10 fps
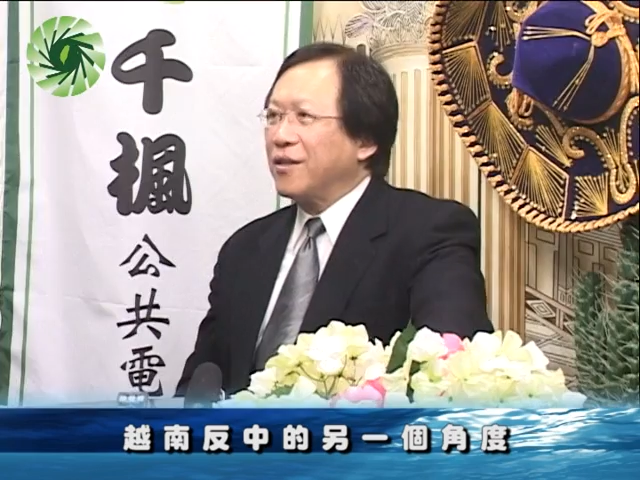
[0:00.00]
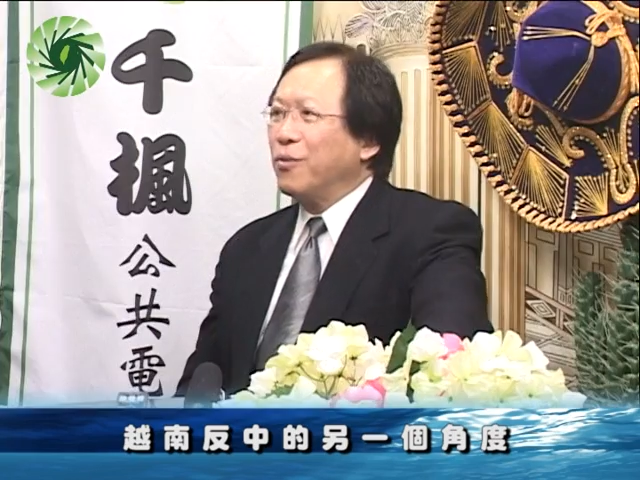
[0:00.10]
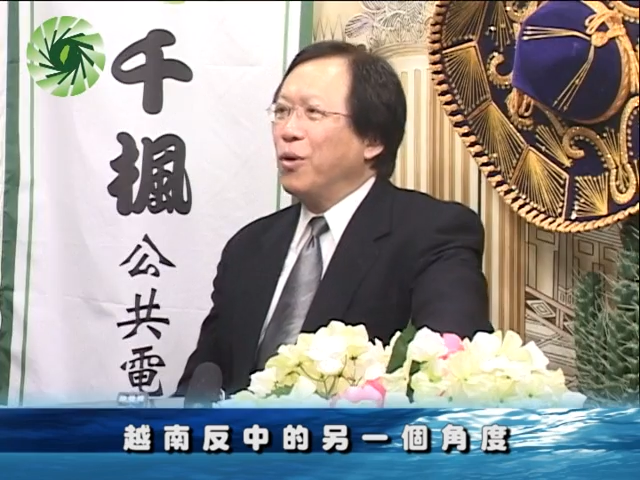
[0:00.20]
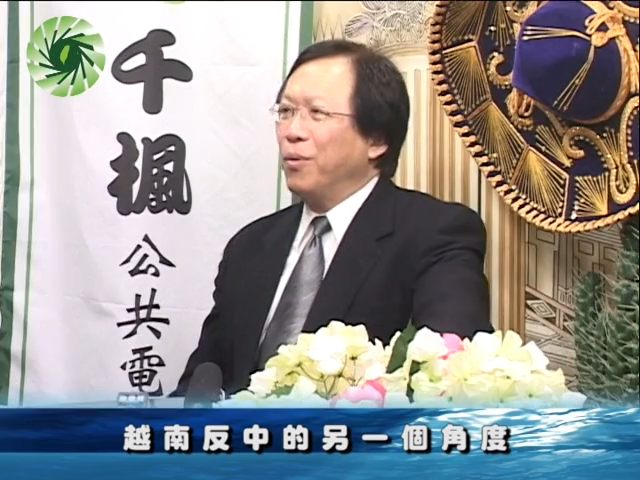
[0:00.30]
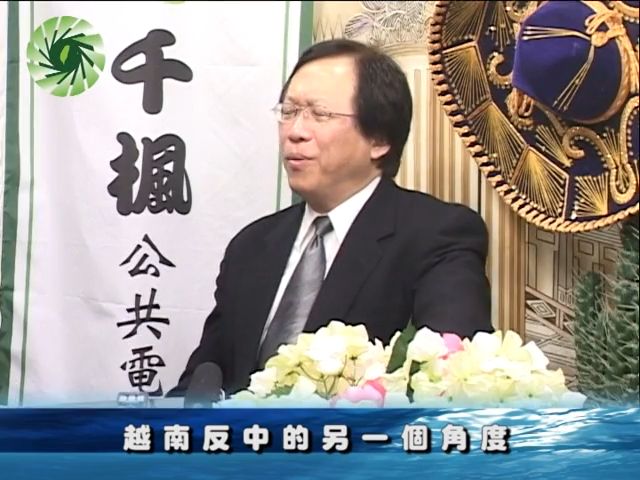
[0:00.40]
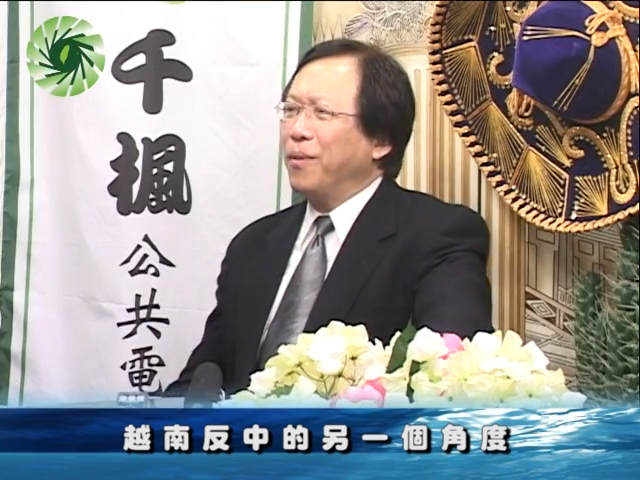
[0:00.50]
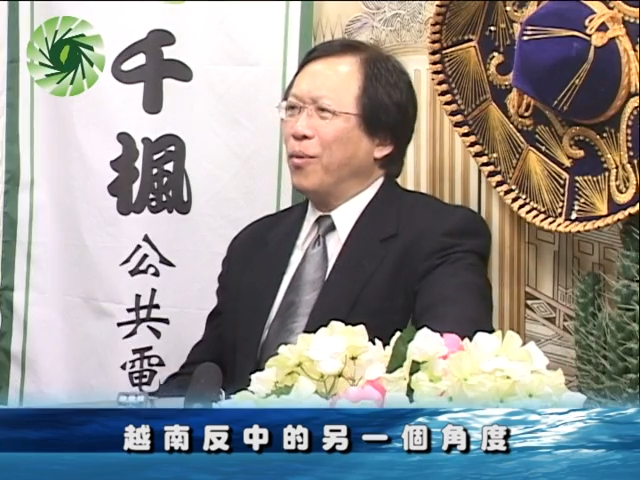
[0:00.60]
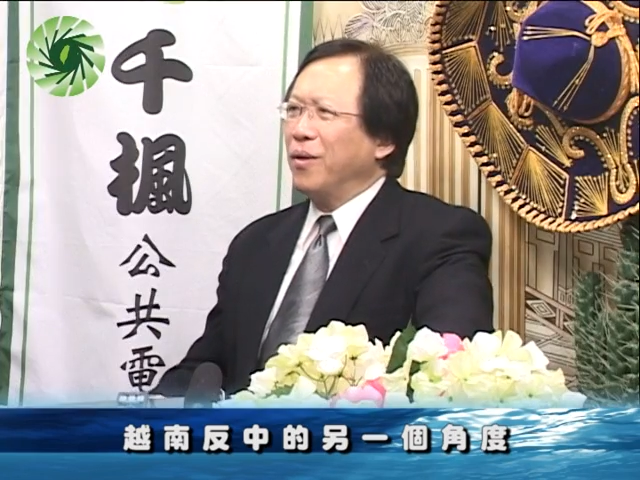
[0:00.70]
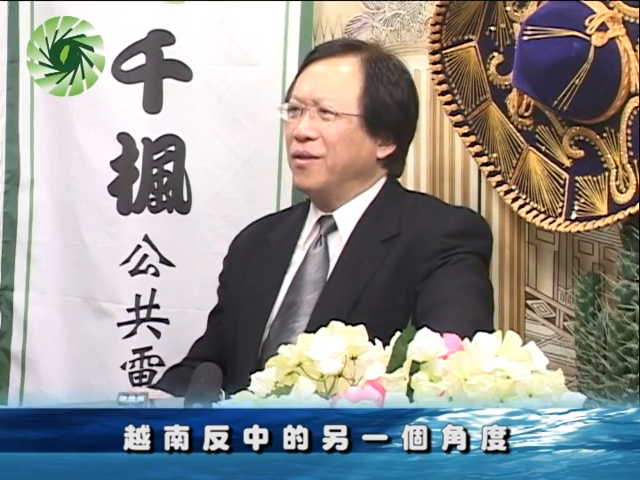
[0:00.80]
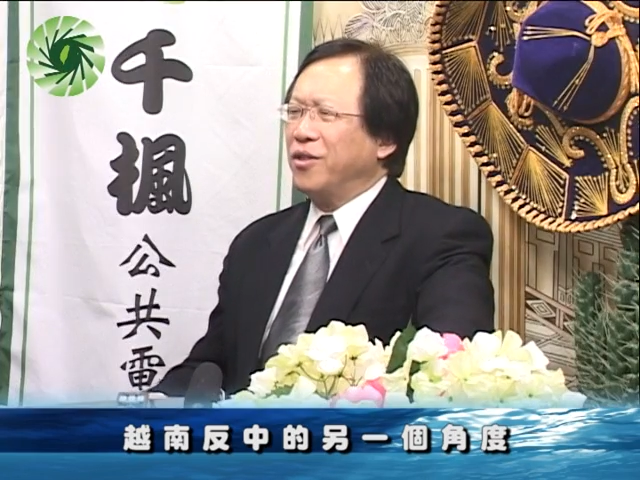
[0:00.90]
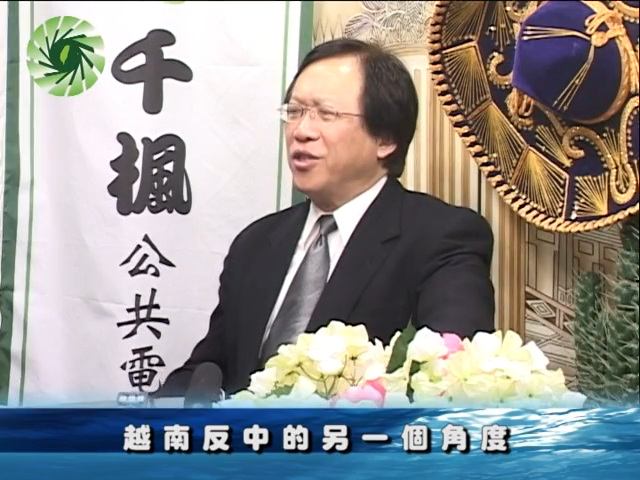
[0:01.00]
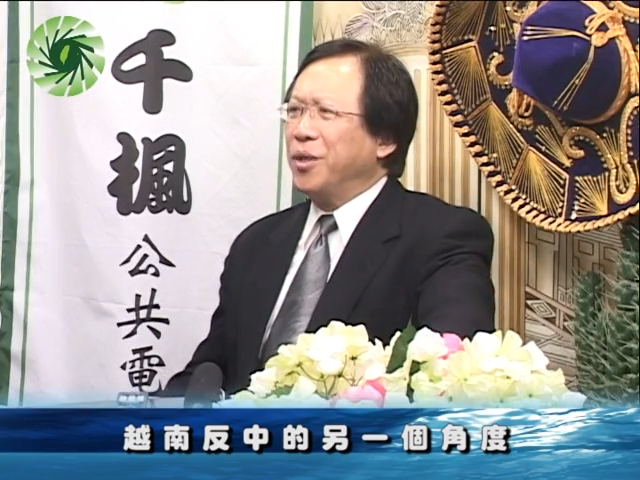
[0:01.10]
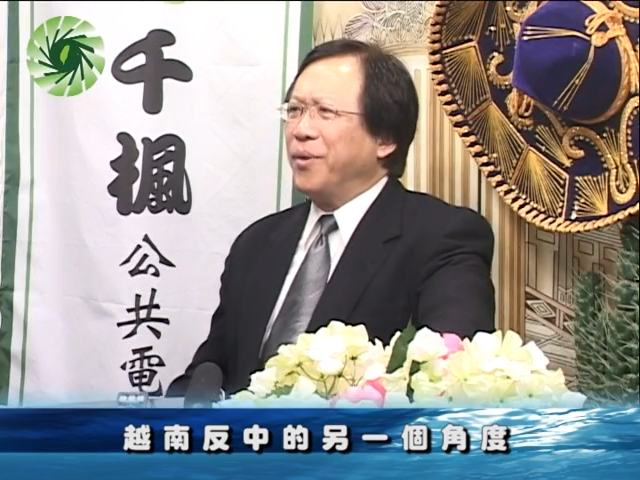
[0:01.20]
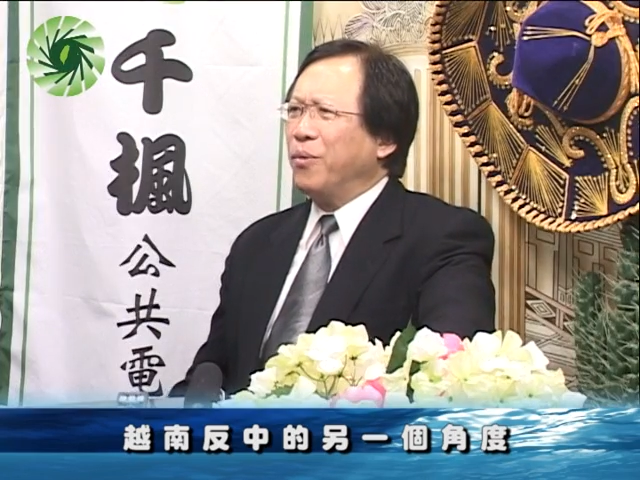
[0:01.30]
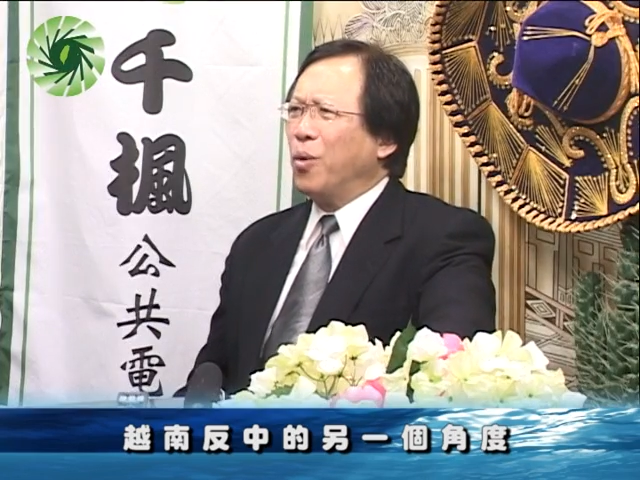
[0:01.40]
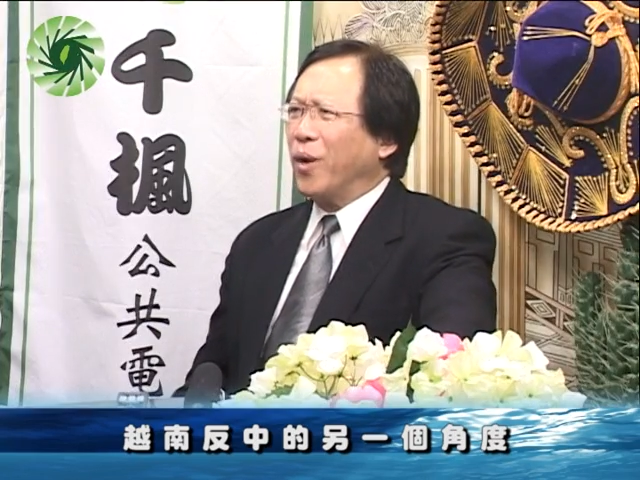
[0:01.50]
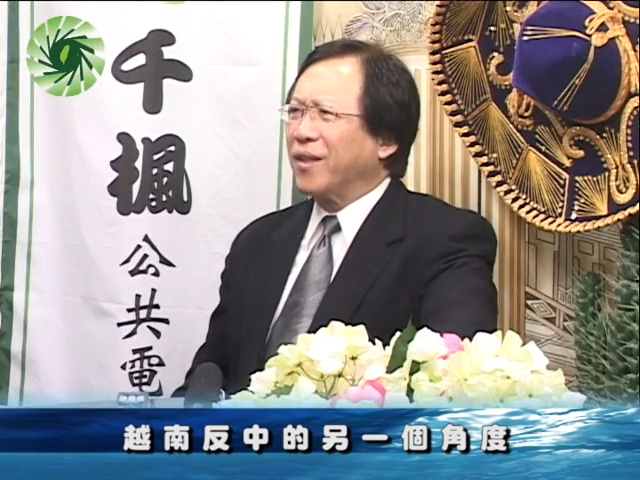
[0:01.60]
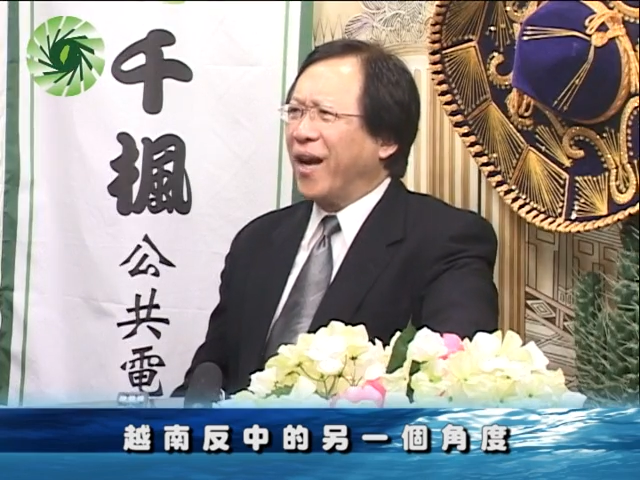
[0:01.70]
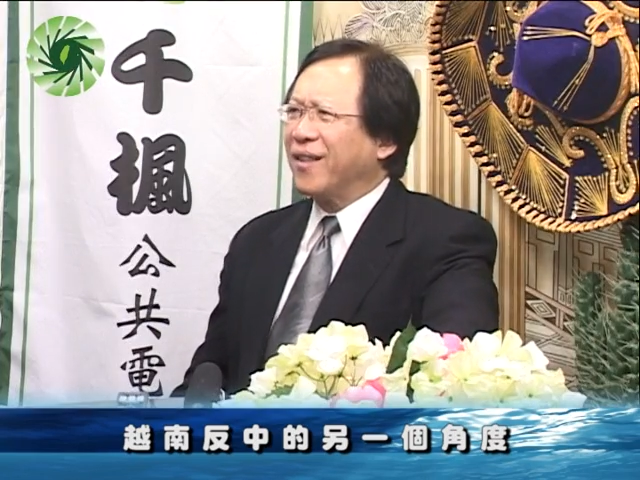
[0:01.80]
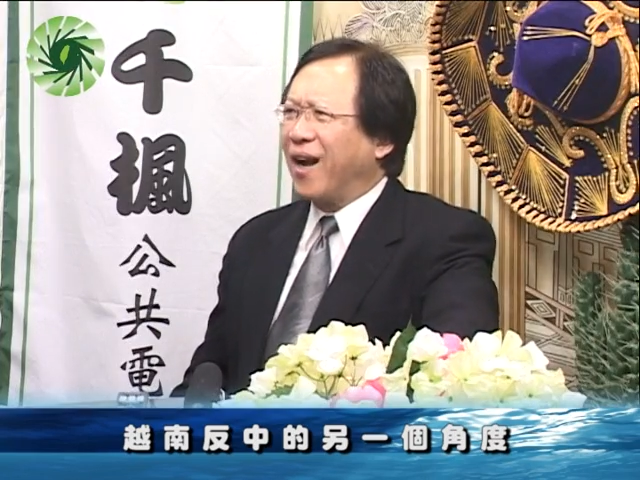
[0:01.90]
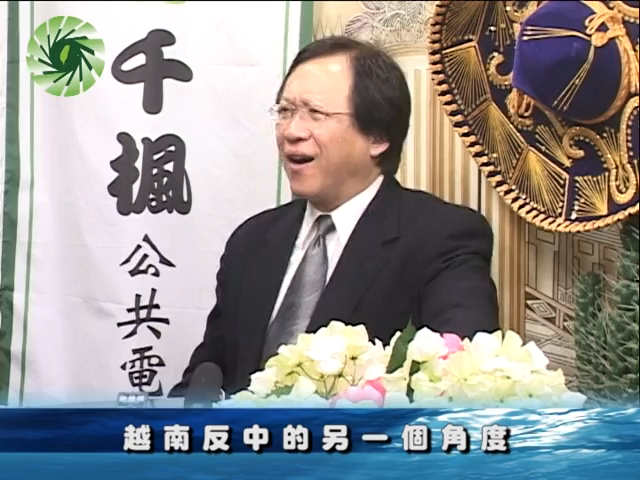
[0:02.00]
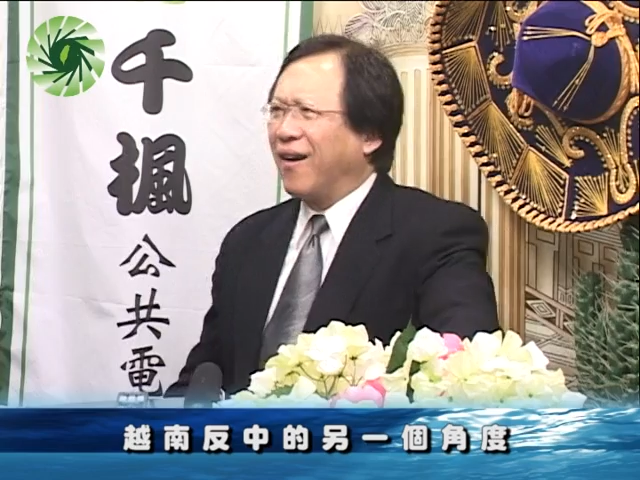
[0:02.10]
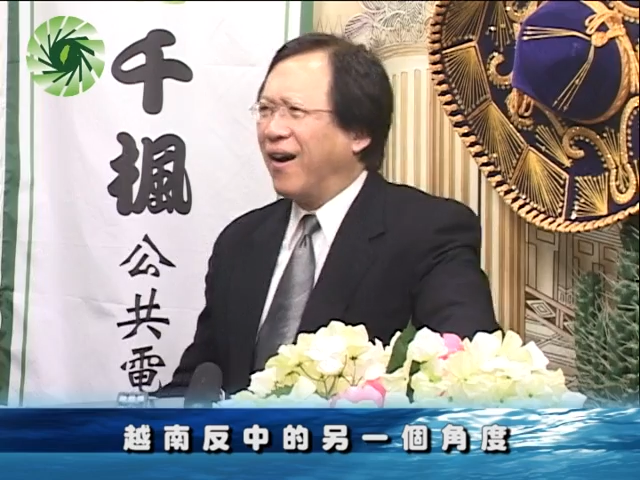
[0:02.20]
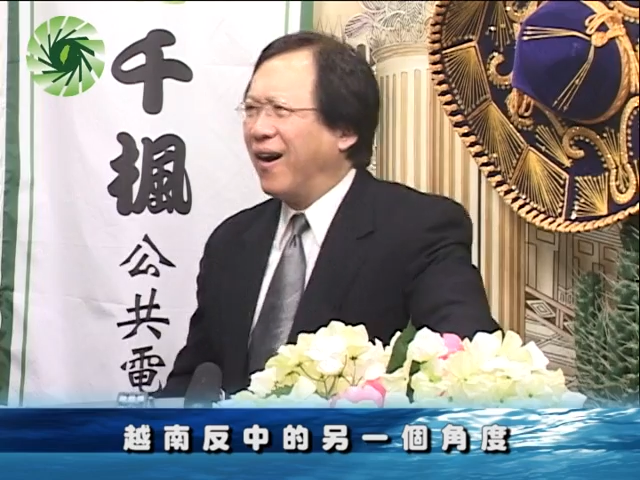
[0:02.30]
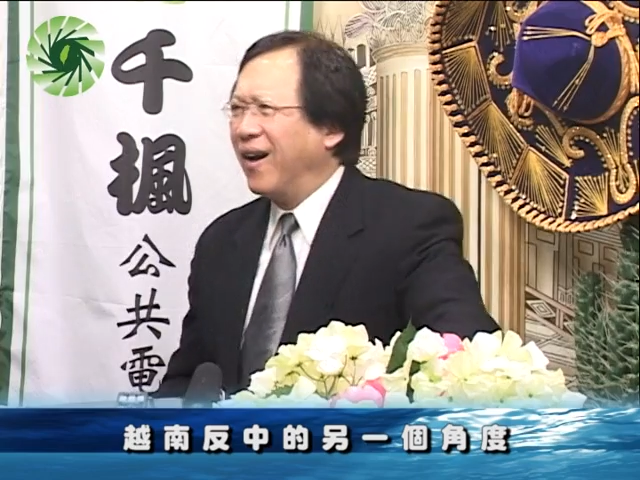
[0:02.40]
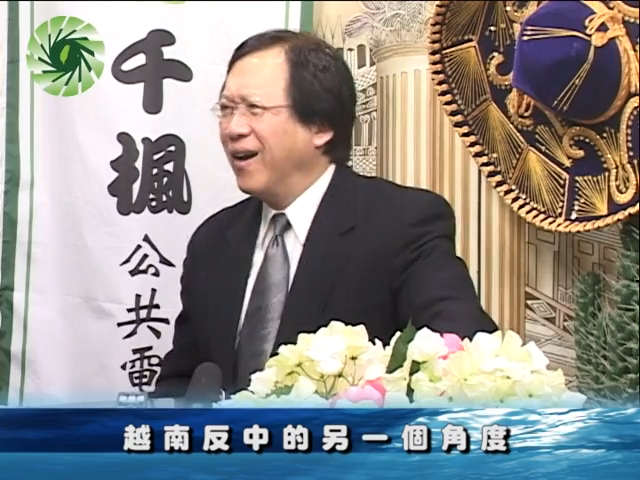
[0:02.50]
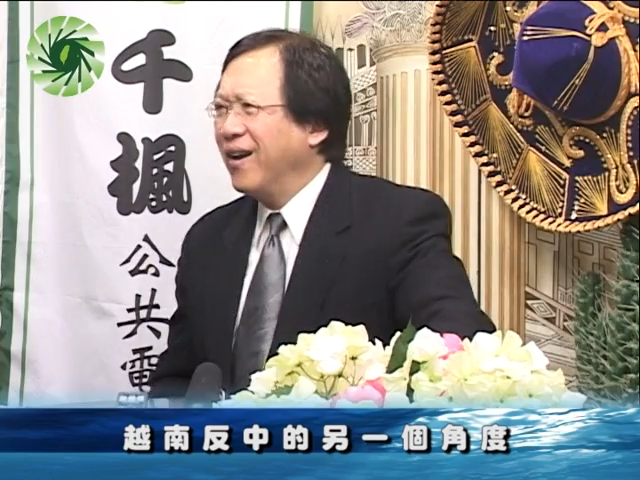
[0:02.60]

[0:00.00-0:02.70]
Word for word: 是我习近平会玩太大了啊，